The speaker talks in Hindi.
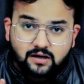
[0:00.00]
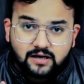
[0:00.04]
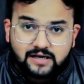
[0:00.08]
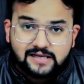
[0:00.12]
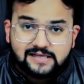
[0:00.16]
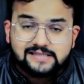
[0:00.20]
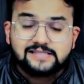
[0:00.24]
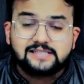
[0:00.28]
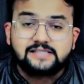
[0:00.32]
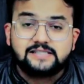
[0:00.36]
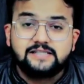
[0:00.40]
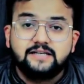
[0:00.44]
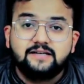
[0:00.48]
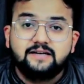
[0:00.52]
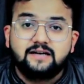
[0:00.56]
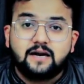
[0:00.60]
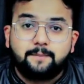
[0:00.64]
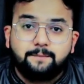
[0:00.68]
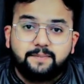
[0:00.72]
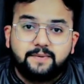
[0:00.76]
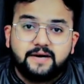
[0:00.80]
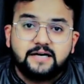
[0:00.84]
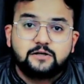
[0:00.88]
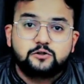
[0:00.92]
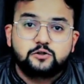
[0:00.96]
इंस्टेंट
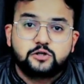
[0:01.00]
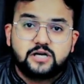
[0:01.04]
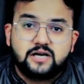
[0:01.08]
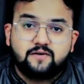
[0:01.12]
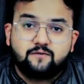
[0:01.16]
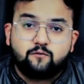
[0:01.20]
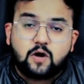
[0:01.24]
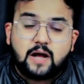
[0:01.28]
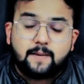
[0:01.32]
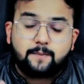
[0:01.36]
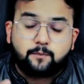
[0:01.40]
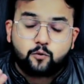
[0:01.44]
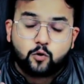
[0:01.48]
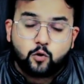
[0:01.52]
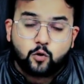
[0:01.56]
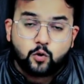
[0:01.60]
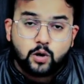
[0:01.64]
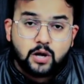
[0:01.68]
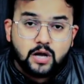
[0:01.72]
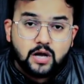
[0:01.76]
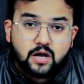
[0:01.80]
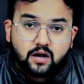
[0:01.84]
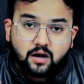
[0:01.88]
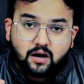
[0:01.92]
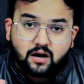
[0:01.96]
अपडेट जो है वो आपको
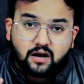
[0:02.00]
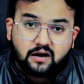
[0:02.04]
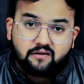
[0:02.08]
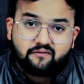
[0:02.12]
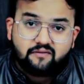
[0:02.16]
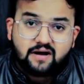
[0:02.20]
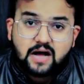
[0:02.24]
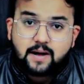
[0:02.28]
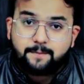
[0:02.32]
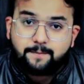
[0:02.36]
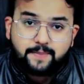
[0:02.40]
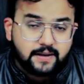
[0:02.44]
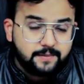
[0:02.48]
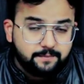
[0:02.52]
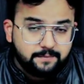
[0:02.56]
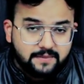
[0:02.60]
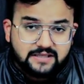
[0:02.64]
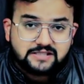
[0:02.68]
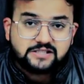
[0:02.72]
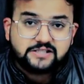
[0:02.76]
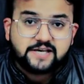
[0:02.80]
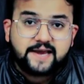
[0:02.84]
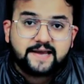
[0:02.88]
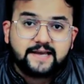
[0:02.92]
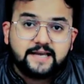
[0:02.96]
आ, वहाँ पर
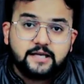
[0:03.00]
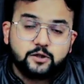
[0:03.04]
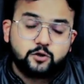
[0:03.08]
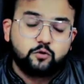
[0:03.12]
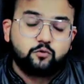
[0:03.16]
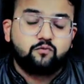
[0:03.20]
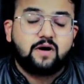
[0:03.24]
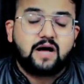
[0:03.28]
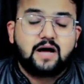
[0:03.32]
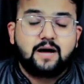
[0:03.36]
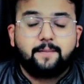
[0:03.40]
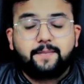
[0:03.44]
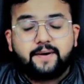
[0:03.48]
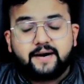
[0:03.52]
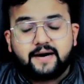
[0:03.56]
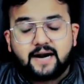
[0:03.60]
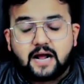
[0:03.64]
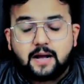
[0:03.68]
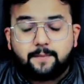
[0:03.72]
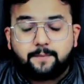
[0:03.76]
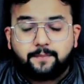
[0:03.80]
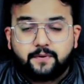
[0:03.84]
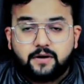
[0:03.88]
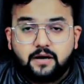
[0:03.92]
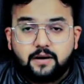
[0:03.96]
मिल जाएंगी तो वहाँ पर
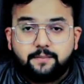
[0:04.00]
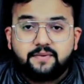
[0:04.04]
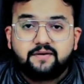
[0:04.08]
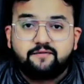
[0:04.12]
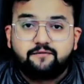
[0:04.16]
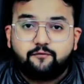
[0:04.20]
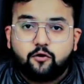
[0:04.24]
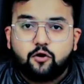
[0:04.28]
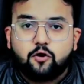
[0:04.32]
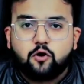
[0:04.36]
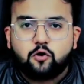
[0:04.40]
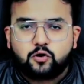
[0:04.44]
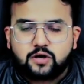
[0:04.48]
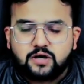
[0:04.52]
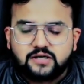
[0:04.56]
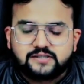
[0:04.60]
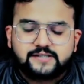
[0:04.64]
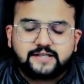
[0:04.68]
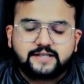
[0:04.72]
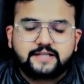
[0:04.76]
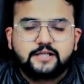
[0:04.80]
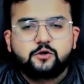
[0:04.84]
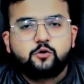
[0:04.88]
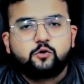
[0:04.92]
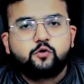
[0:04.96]
आप हमें फॉलो कर
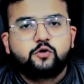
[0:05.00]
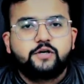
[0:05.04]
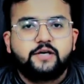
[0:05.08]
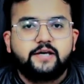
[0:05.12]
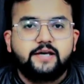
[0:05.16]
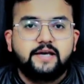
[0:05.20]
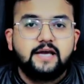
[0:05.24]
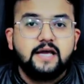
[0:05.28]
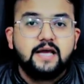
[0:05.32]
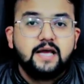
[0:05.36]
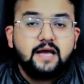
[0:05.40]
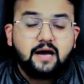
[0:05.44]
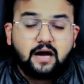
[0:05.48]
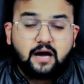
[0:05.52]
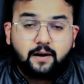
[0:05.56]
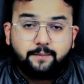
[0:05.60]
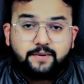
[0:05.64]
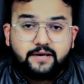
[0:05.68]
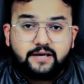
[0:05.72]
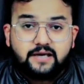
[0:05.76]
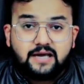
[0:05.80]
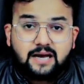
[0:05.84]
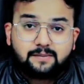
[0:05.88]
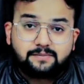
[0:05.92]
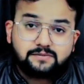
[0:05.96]
सकते हैं क्योंकि
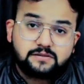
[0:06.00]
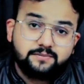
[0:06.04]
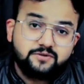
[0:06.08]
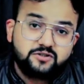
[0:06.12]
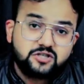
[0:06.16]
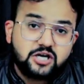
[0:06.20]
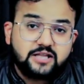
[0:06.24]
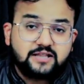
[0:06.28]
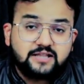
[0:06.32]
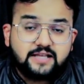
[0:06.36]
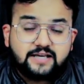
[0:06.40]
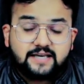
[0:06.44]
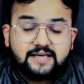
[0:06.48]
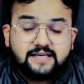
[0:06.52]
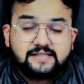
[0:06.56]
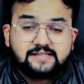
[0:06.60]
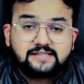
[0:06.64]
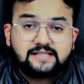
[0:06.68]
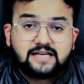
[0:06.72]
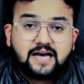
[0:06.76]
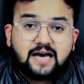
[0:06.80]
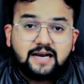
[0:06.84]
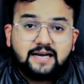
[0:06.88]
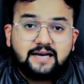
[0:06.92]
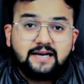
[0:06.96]
अभी आप सभी जानते हैं कि इस
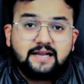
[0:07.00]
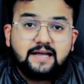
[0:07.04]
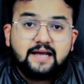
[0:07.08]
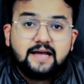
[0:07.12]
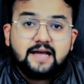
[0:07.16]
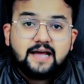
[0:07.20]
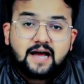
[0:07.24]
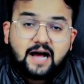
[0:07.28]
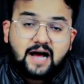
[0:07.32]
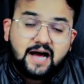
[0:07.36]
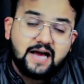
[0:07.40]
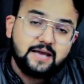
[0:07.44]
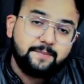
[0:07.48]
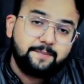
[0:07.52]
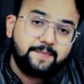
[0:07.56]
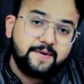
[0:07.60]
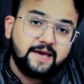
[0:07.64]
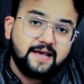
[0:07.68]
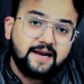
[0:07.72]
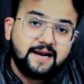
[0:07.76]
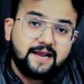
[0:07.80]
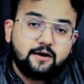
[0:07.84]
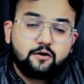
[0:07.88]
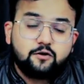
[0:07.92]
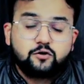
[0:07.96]
साल
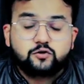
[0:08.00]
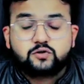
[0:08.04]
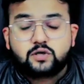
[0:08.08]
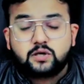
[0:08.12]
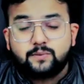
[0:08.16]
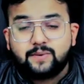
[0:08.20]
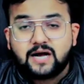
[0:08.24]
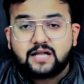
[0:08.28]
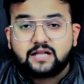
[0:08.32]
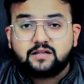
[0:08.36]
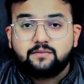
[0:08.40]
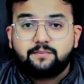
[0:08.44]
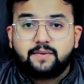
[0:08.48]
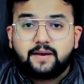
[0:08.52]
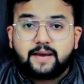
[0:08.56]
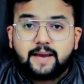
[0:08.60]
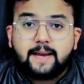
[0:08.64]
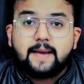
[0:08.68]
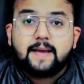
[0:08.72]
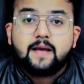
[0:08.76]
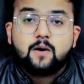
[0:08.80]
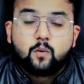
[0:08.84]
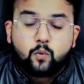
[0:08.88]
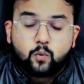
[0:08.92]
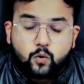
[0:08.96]
आईपीएल है और उसके बाद
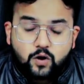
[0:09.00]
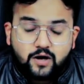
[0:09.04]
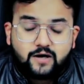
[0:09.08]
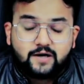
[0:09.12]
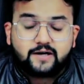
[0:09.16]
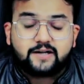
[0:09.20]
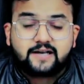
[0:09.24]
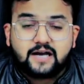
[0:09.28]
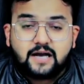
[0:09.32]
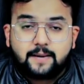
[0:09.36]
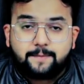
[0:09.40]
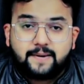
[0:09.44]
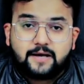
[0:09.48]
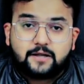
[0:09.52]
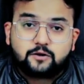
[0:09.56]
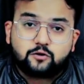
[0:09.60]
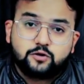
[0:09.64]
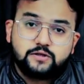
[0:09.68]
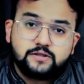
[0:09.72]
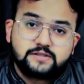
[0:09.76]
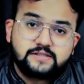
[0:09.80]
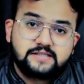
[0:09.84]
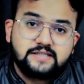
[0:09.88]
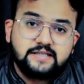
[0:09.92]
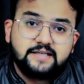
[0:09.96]
में वर्ल्ड कप है तो
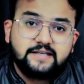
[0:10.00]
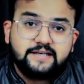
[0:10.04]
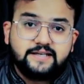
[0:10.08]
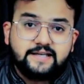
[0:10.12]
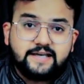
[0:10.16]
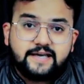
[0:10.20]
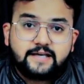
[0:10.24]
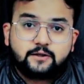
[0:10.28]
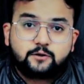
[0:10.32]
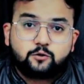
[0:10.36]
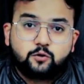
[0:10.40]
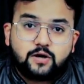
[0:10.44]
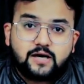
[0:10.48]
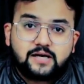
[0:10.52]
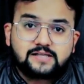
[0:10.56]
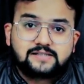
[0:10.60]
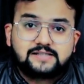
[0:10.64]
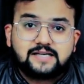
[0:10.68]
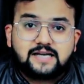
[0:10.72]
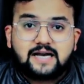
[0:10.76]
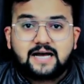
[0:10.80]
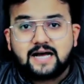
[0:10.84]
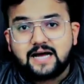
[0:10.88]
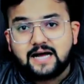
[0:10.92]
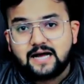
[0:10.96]
इसीलिए थोड़ा
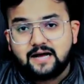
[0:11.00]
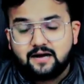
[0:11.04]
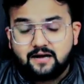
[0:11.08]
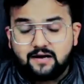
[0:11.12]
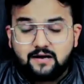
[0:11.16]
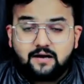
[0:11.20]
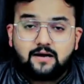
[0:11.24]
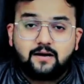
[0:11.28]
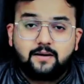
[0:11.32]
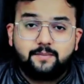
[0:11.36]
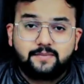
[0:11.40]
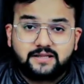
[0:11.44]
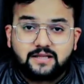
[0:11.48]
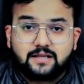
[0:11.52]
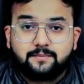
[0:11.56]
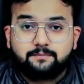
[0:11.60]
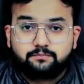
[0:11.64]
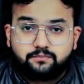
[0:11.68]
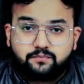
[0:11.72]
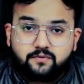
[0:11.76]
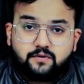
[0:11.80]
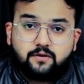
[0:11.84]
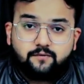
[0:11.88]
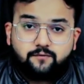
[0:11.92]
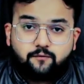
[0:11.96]
सा आ,
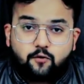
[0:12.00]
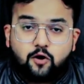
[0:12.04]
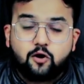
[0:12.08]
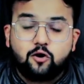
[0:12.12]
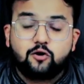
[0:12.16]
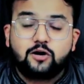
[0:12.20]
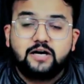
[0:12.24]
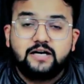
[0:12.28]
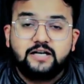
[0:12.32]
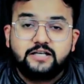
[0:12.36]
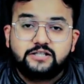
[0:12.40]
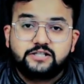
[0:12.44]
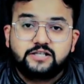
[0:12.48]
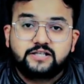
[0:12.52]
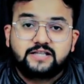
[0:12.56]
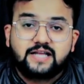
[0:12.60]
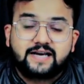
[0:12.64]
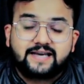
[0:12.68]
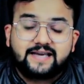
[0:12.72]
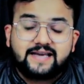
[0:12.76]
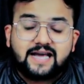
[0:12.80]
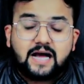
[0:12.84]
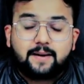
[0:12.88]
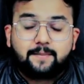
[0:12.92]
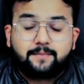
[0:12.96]
मतलब फॉलो कर लीजिए
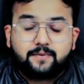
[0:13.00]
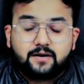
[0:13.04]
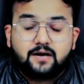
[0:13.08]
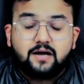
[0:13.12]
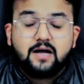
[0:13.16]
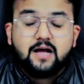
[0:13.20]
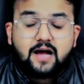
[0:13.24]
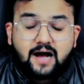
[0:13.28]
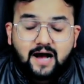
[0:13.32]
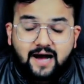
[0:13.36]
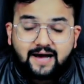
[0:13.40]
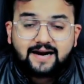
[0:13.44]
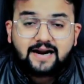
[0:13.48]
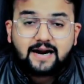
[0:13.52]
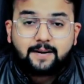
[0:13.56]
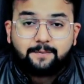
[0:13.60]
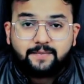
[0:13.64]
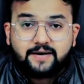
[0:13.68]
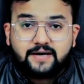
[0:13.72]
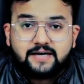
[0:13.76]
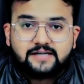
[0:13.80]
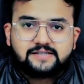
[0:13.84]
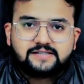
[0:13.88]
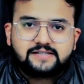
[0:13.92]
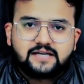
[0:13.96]
ताकि आप हर
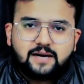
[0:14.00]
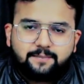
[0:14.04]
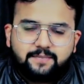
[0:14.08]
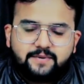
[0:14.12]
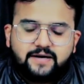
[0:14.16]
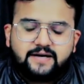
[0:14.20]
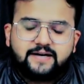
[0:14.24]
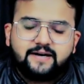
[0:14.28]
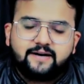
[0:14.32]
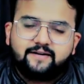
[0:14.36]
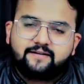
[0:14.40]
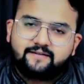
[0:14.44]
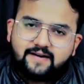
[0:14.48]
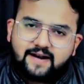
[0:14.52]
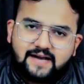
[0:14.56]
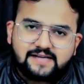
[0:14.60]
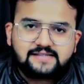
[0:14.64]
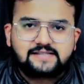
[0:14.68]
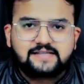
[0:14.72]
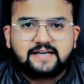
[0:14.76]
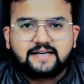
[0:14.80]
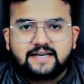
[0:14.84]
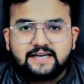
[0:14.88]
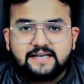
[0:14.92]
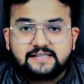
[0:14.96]
अपडेट से अपडेटेड रह
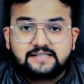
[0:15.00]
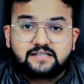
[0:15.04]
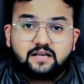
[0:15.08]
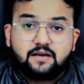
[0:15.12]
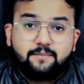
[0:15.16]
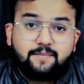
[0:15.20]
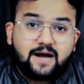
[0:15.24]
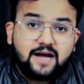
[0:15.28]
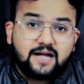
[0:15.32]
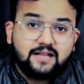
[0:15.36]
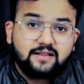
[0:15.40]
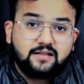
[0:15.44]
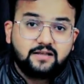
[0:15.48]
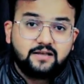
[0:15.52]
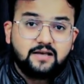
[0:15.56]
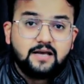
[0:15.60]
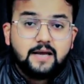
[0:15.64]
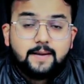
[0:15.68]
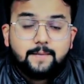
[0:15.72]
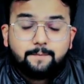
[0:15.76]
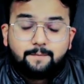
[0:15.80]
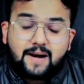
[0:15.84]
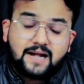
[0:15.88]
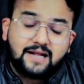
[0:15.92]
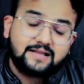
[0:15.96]
सके इसके बाद
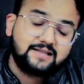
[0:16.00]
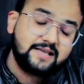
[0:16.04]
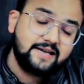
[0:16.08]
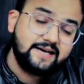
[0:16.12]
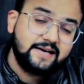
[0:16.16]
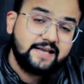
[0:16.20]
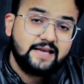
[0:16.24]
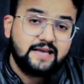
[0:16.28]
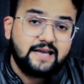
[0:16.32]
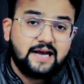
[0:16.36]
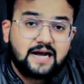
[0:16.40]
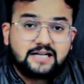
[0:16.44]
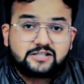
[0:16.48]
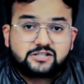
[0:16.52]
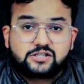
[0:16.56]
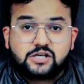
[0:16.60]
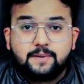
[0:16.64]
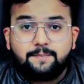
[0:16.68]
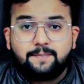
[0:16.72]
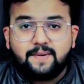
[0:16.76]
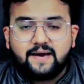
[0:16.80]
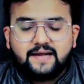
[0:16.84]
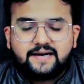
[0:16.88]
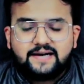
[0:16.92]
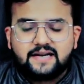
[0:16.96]
बात करेंगे आज की
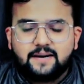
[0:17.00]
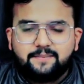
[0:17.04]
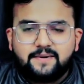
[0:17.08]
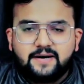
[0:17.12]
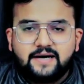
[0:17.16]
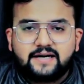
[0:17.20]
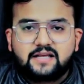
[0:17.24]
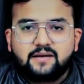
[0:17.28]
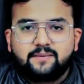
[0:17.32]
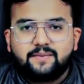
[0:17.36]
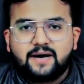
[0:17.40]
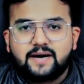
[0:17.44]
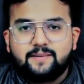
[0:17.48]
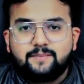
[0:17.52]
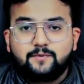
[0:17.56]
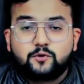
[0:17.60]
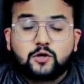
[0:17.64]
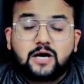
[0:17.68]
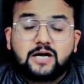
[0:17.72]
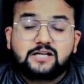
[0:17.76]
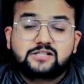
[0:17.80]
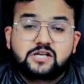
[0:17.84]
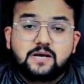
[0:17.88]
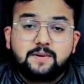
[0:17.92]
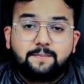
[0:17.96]
पहली अपडेट के बारे में
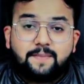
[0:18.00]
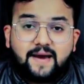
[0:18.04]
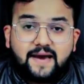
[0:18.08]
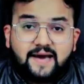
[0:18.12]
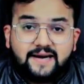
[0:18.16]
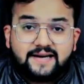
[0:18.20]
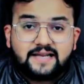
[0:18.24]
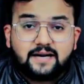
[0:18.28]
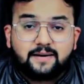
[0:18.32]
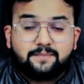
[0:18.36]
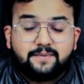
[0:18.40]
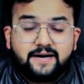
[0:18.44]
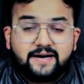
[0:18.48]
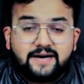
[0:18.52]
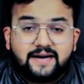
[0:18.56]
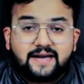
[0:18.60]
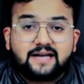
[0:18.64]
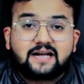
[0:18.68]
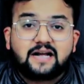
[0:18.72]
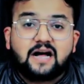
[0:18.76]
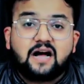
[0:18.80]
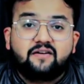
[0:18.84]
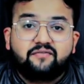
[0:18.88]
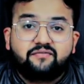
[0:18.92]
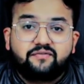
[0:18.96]
तो आज की पहली अपडेट है
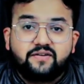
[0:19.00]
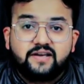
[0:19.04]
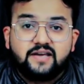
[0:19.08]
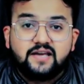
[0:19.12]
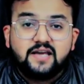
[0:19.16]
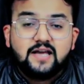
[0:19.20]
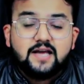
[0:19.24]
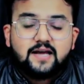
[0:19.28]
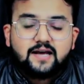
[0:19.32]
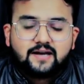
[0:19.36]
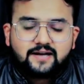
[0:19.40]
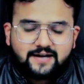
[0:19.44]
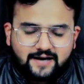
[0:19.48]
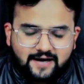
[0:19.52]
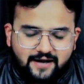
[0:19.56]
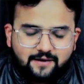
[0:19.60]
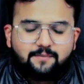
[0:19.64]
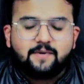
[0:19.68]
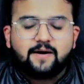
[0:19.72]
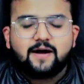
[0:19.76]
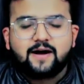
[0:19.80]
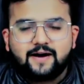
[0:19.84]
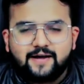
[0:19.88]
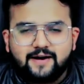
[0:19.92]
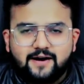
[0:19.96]
काफ़ी
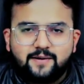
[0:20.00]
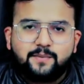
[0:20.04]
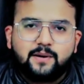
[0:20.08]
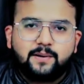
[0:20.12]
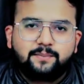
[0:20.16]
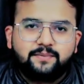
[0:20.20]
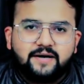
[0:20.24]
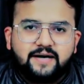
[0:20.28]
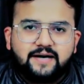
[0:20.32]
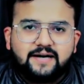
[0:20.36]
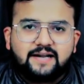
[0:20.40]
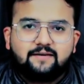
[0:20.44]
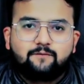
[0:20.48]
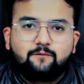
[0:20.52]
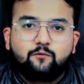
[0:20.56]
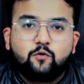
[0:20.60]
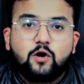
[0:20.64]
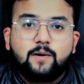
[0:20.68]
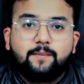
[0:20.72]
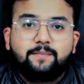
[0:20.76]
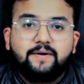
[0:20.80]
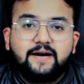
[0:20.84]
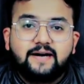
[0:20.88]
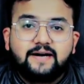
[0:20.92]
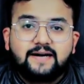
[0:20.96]
गर्मा गर्म अपडेट है वो
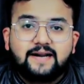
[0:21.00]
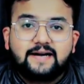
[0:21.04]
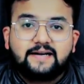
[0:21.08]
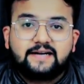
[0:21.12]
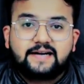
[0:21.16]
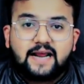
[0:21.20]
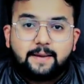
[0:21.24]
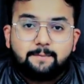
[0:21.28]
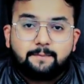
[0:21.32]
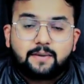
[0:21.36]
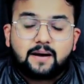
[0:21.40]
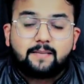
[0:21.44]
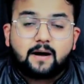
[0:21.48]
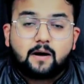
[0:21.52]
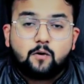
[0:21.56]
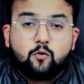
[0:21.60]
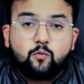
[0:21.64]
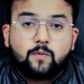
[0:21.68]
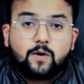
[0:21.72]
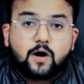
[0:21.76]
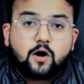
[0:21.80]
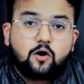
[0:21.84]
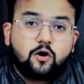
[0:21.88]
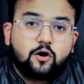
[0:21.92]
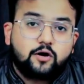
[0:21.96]
अपडेट है टेम्बा
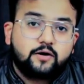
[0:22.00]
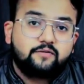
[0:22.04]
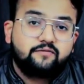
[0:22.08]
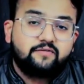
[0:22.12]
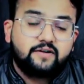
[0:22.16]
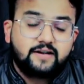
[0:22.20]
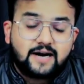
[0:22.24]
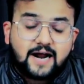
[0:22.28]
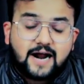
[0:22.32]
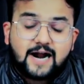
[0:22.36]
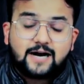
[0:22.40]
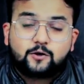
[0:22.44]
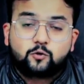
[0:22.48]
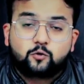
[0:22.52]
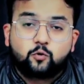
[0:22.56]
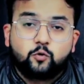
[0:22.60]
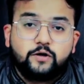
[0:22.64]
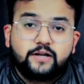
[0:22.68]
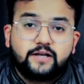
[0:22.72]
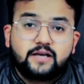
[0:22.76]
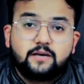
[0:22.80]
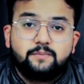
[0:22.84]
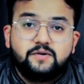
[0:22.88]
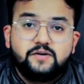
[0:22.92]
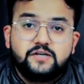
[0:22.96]
बाउमा और विराट
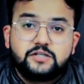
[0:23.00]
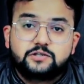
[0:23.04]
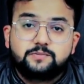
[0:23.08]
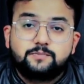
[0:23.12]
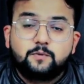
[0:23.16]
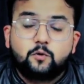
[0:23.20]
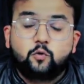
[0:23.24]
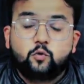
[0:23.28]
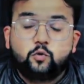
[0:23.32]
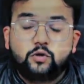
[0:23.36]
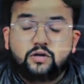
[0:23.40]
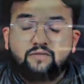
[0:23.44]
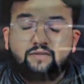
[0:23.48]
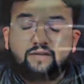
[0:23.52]
कोहली के बीच में होने